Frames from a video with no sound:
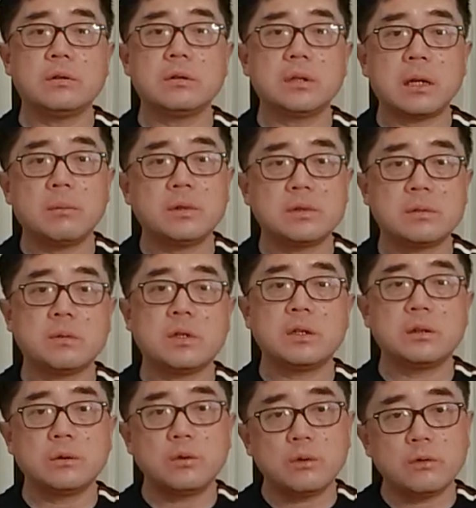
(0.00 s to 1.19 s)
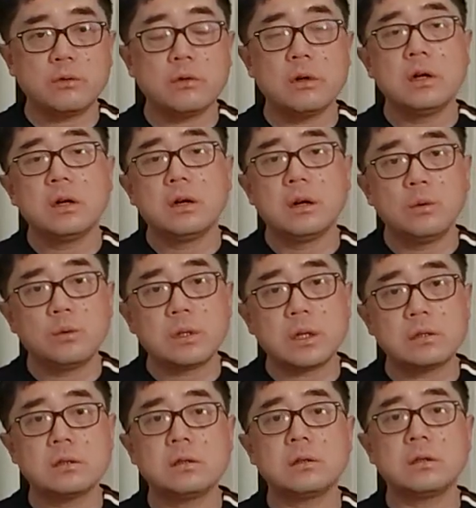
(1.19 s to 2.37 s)
就跟他们怎么对付俄乌
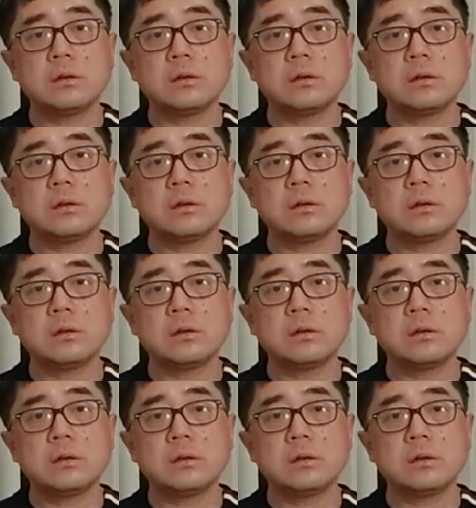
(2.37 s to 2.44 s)
战争的